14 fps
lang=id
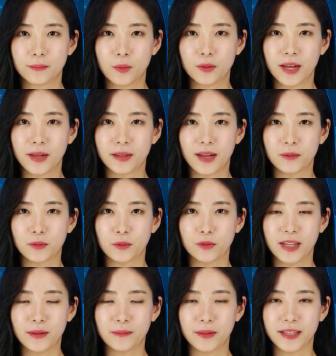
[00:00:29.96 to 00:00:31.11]
Bukan hal
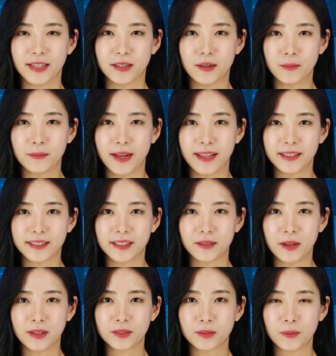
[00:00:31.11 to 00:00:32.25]
mudah bagi koperasi
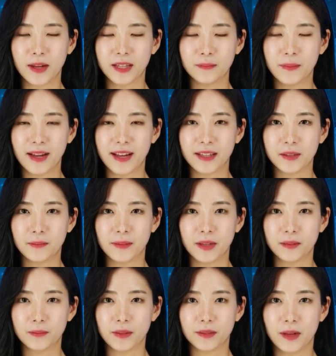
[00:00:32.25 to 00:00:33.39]
konsumen
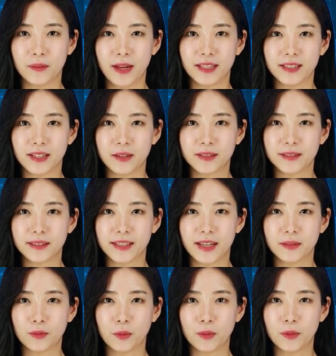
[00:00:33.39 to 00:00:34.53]
pengayoman pegawai
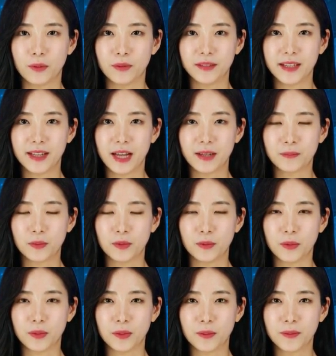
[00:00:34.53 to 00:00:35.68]
Kementerian Hukum dan HAM
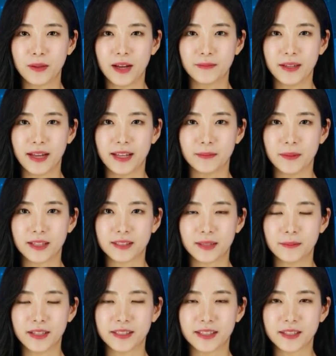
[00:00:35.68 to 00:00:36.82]
untuk keluar dari
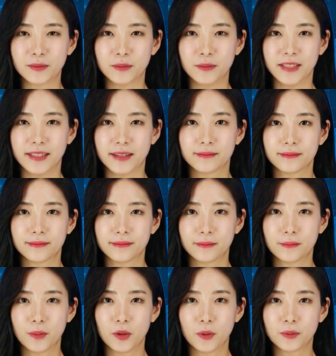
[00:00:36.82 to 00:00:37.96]
masa-masa sulit
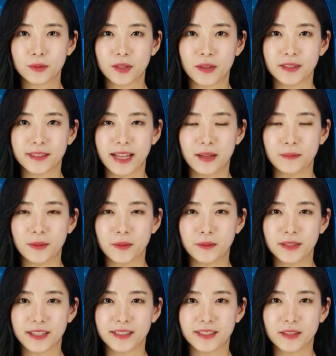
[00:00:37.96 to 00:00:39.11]
belum selesai
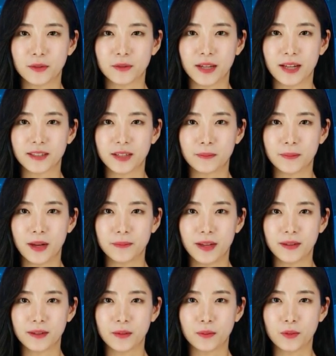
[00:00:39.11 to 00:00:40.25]
melunasi utang ke bank
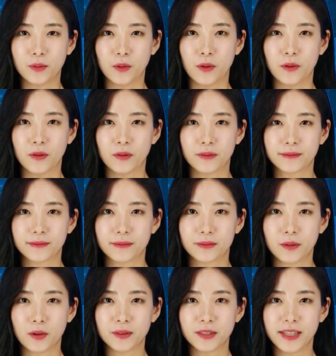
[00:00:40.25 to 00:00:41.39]
yang menggunung.
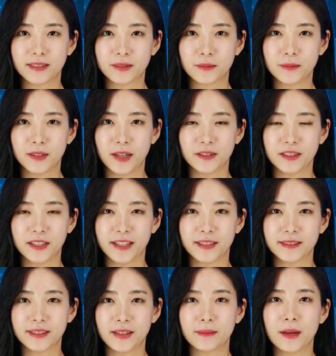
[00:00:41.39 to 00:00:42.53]
COVID-19
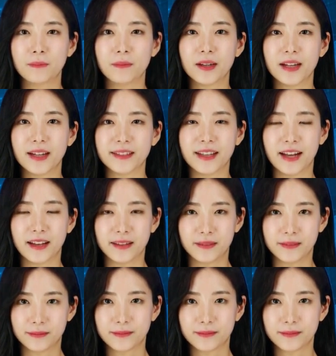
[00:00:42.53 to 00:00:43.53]
datang mengadang.